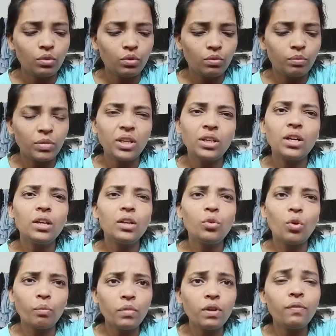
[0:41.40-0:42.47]
तो मैंने कहा कि
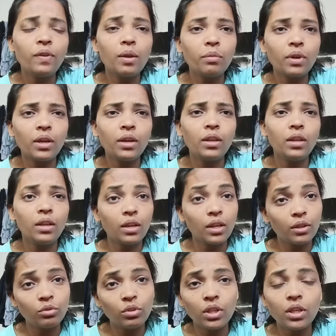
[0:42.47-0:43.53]
कॉम्बी फ्लेम है लेना
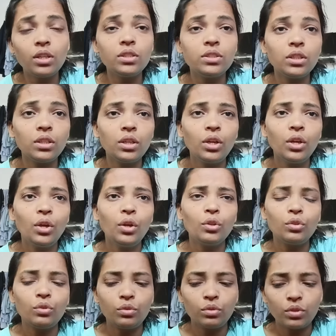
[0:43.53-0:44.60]
है तो ले लीजिए
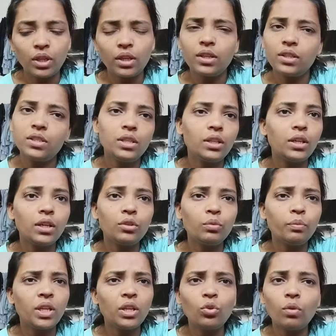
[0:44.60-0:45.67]
तो कहे कि ठीक है तो
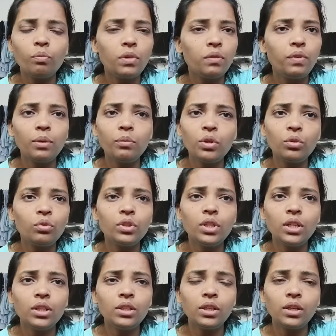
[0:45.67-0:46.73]
मैंने कॉम्बी फ्लेम इनको
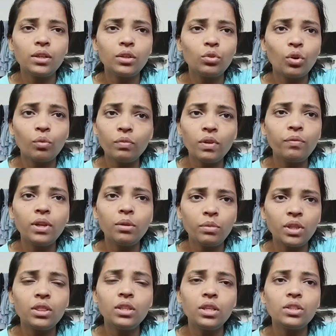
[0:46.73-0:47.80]
दे दिया कॉम्बी फ्लेम
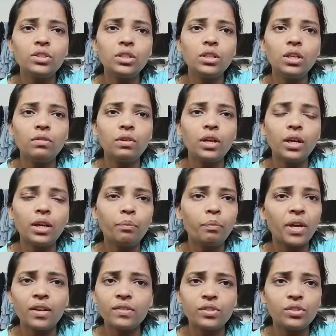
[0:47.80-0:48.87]
इतनी अच्छी दवा है
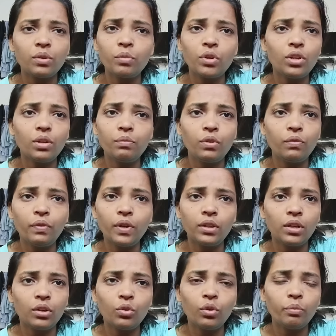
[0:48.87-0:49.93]
पैरासीटामोल इब्रोफेन
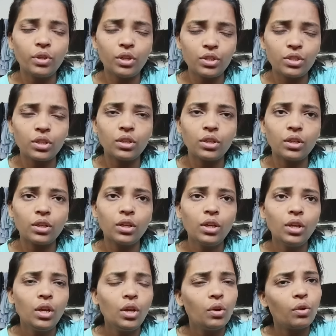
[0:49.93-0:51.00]
का कॉम्बिनेशन है
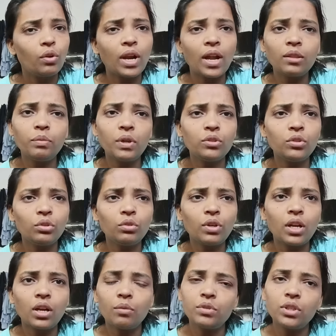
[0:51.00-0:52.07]
रात भर जो तो
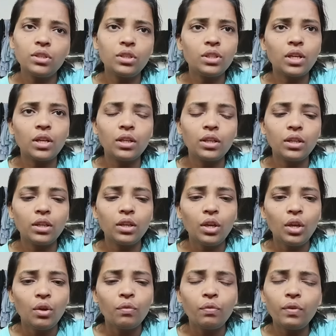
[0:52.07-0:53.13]
आराम से नींद आ गई
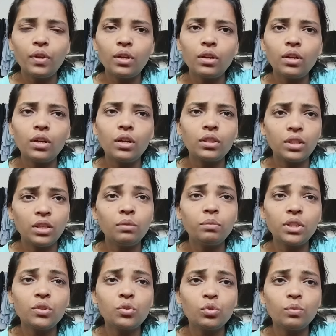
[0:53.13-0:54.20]
फिर तीन
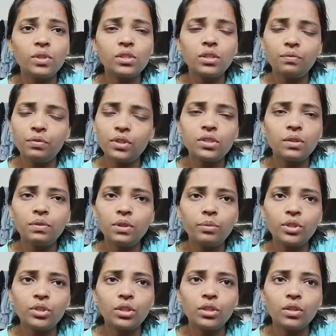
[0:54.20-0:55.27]
बजे सुबह से फिर से
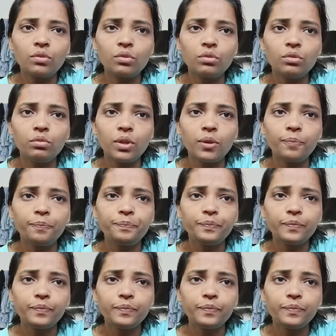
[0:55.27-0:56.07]
फीवर चढ़ना शुरू हुआ